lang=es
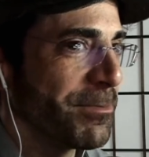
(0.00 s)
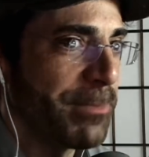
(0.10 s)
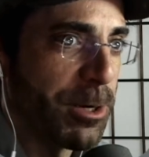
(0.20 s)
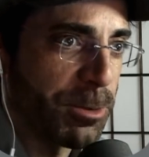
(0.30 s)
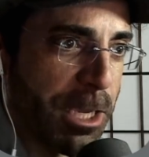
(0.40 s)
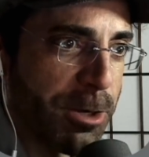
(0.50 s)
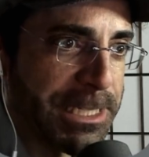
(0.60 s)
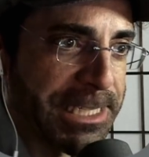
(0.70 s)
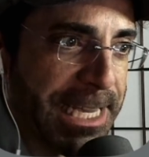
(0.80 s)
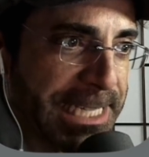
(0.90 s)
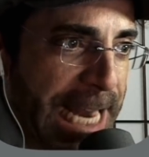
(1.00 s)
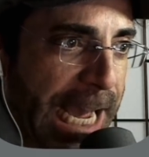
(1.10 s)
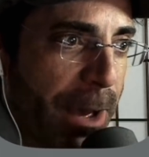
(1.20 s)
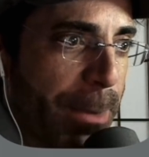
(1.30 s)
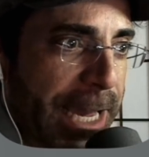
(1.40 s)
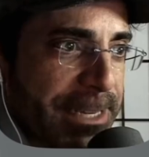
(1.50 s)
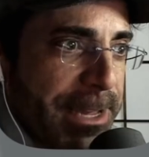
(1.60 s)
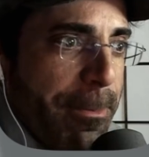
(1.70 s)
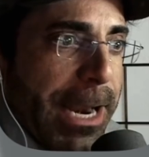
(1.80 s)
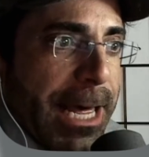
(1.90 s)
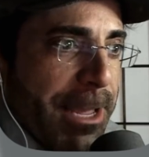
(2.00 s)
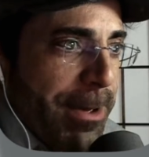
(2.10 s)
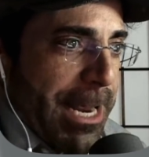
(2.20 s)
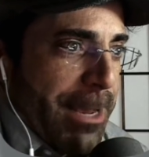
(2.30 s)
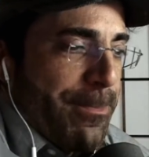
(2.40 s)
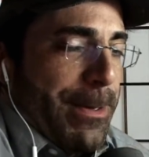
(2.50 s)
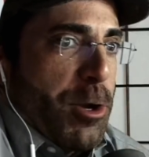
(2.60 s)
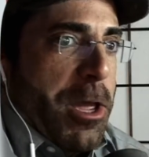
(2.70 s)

Pero, tío, si estás en la cama, que, van a, que, pero